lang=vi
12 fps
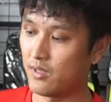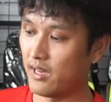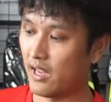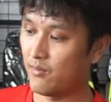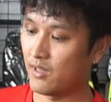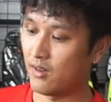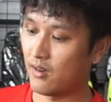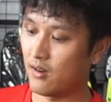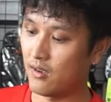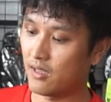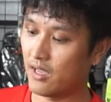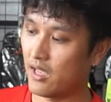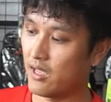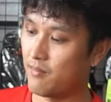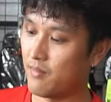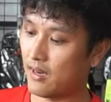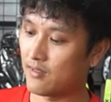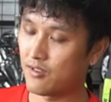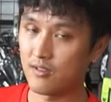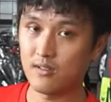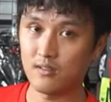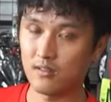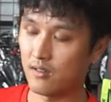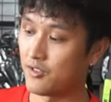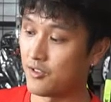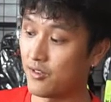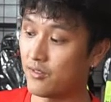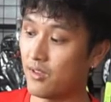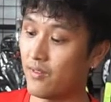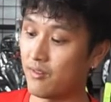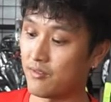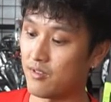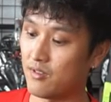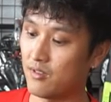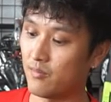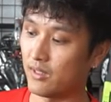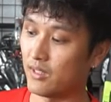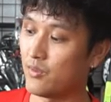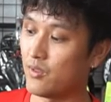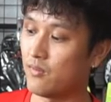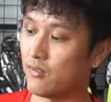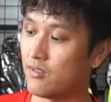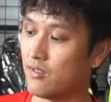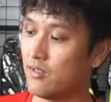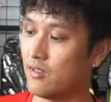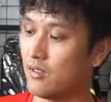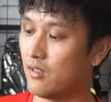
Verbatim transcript: khi nãy mình đã nói cái mặt trước trước sẽ vào trước mặt tiếp xúc vào trước